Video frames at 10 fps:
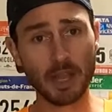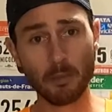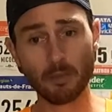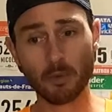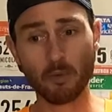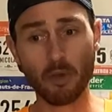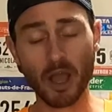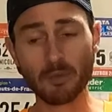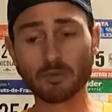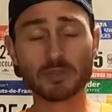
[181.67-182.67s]
clairement dans le
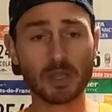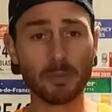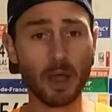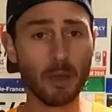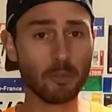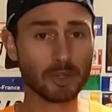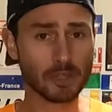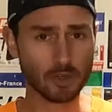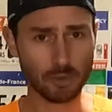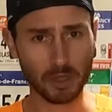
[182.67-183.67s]
programme, je sais pas.
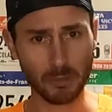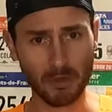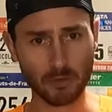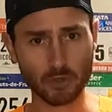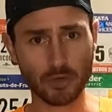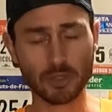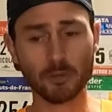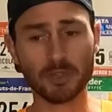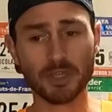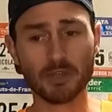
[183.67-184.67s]
Peut-être que je prendrai ma revanche sur les
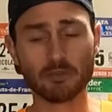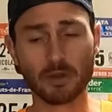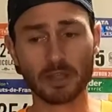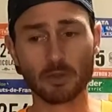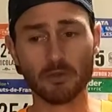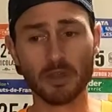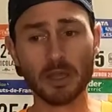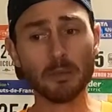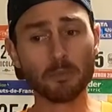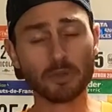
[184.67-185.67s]
Templiers sur le
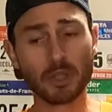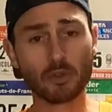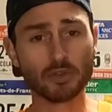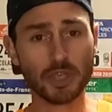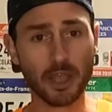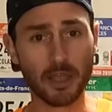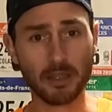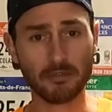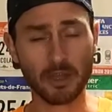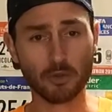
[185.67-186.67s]
80, peut-être que
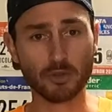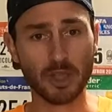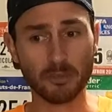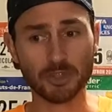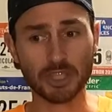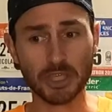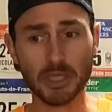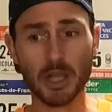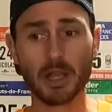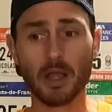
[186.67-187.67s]
j'irai faire
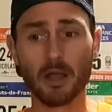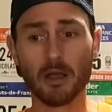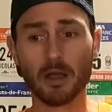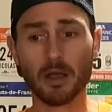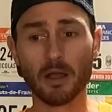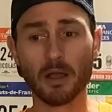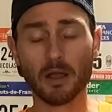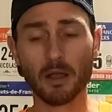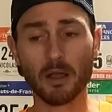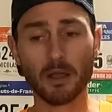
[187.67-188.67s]
l'UTMJ.
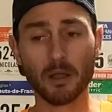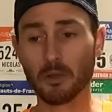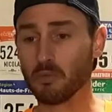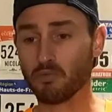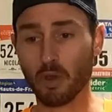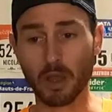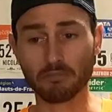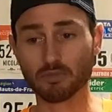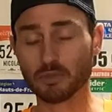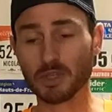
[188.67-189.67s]
Euh,
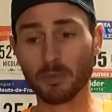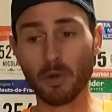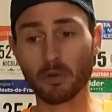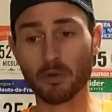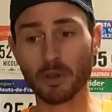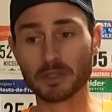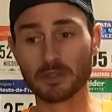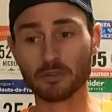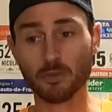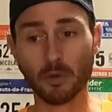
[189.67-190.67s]
voilà, je sais pas encore
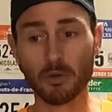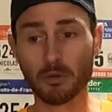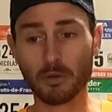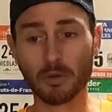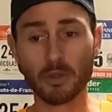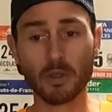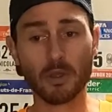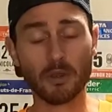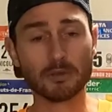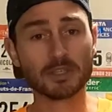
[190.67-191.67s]
exactement euh,
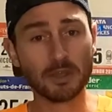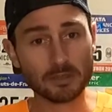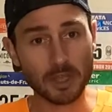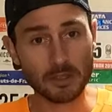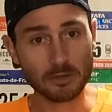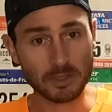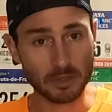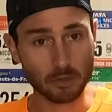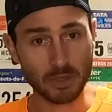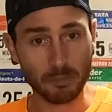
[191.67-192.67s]
euh, ce qui en sera sur
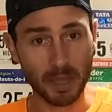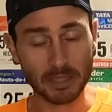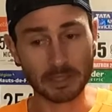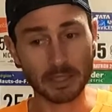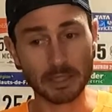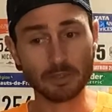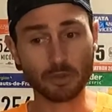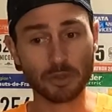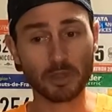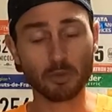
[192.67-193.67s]
cette deuxième partie d'année, je
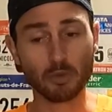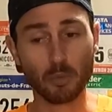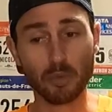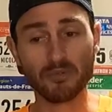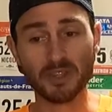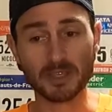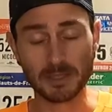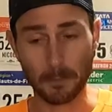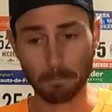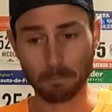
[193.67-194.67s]
suis en train de, peaufiner
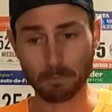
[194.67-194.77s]
ça.